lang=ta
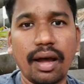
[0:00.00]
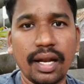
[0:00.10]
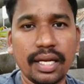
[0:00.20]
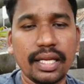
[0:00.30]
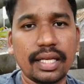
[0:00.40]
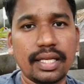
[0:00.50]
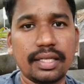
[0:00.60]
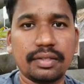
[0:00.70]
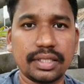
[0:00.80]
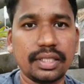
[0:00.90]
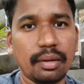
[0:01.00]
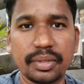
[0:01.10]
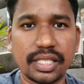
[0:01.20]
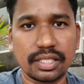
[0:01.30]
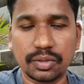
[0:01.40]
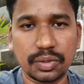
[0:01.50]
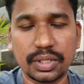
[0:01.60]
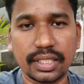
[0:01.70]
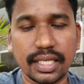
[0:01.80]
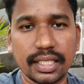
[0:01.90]
ஆன்லைனில் வந்துட்டு அப்ளிகேஷன்
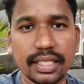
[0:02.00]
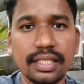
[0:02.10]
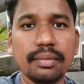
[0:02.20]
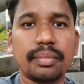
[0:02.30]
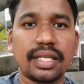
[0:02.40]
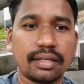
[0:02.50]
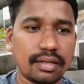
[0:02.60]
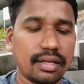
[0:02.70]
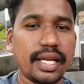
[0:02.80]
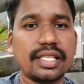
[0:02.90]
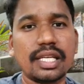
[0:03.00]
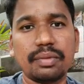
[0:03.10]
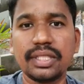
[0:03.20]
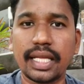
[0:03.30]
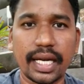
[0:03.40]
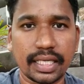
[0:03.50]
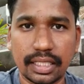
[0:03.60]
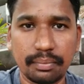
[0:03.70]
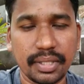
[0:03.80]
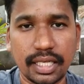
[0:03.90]
கொடுத்துட்ருக்காங்க பட் எக்ஸாம் வந்து
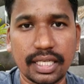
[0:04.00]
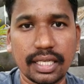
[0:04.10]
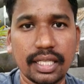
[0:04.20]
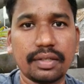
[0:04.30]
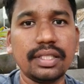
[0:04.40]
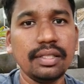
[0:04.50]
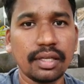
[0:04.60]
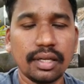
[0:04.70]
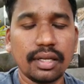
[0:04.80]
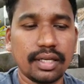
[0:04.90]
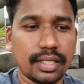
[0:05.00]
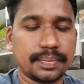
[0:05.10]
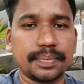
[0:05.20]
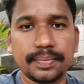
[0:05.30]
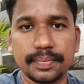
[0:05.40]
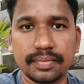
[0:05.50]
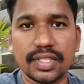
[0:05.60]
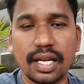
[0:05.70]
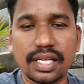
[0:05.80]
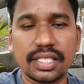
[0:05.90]
டேரெக்டாக தான் பண்ணுறாங்க அதாவது
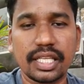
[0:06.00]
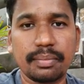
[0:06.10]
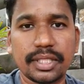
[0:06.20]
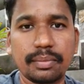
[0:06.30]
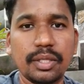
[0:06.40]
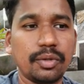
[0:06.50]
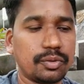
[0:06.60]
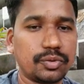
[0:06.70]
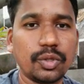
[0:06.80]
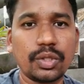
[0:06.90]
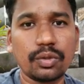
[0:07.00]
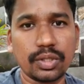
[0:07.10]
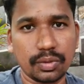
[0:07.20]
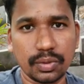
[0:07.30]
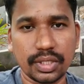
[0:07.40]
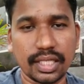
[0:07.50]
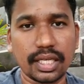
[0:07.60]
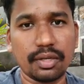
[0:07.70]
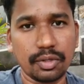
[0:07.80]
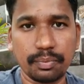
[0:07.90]
லாஸ்ட் இயர் பார்த்தோம்னா ஒரு ஃபோட்டோ ஒன்று
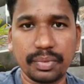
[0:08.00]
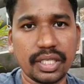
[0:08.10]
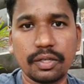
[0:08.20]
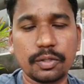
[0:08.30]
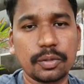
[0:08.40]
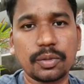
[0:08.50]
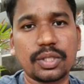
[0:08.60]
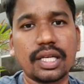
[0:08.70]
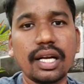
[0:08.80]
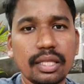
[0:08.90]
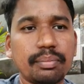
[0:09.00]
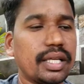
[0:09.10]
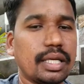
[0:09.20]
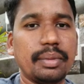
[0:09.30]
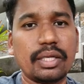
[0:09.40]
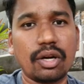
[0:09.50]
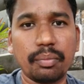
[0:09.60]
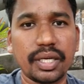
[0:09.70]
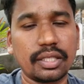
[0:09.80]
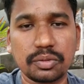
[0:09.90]
கொடுத்துட்டாங்க ஒரு பிரிண்ட் அவுட் ஒன்று கொடுத்துட்டாங்க அதை பார்த்து அப்படியே
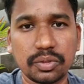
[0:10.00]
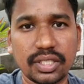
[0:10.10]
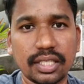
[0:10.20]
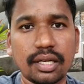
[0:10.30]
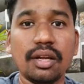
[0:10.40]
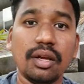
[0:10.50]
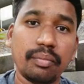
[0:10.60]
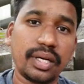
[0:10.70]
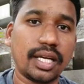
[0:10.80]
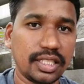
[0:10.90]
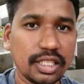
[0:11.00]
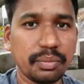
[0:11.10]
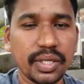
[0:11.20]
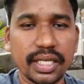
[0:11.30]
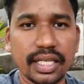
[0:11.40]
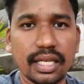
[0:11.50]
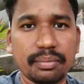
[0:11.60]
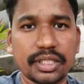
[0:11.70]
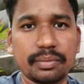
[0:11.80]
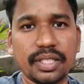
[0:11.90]
ட்ராப் பண்ணுங்கன்னு கொடுத்துட்டாங்க பட் அதுக்கு முன்னாடி
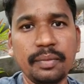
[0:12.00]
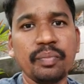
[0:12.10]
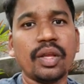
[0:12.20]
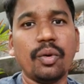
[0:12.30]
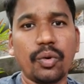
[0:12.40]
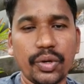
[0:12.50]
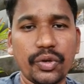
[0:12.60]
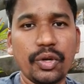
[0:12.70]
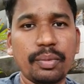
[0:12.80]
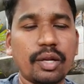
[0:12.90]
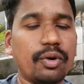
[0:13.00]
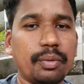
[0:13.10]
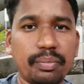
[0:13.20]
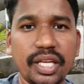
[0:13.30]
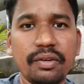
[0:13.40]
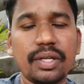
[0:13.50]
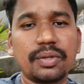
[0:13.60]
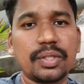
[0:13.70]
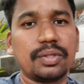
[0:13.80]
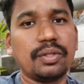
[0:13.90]
எல்லாம் பார்த்தோம்னா ஒரு ஹியூமன் ஒரு பெரியவரை
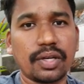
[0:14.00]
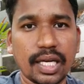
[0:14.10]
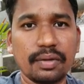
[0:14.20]
கொண்டு வந்து உட்கார